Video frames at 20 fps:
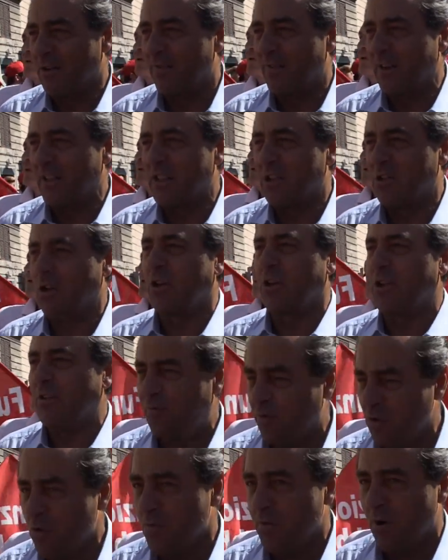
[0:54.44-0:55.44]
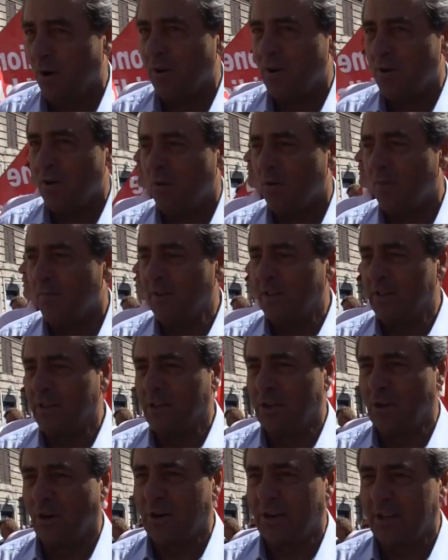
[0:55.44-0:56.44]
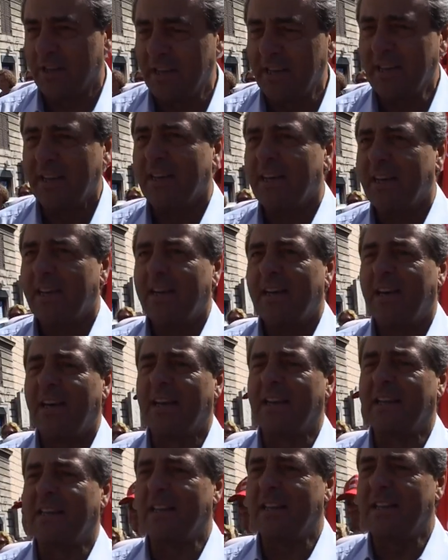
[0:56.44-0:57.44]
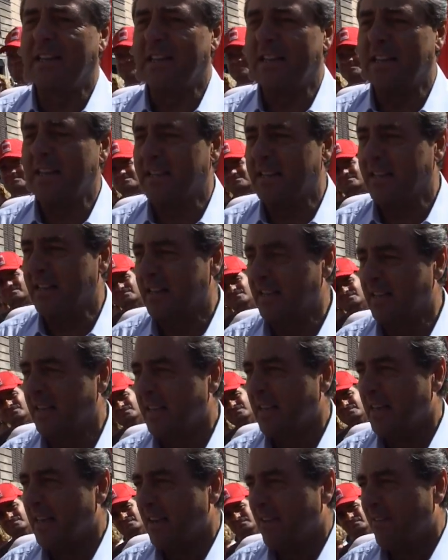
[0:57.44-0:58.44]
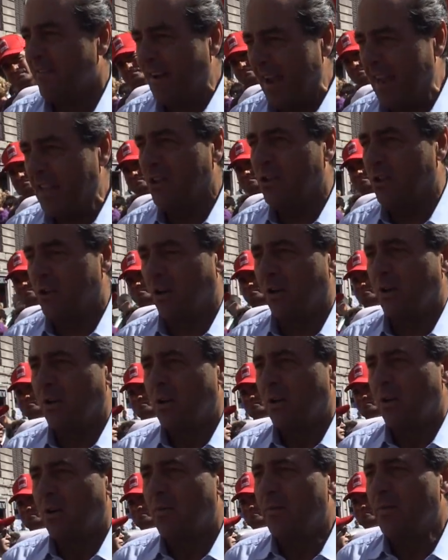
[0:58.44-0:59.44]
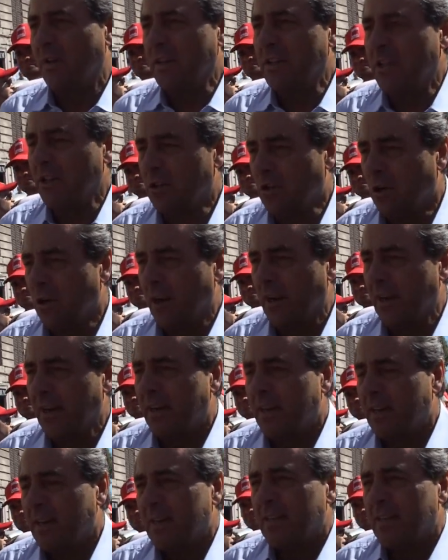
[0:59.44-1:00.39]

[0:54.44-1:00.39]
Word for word: un venditore di fumo, un venditore di, eh, di, di, di vento, un venditore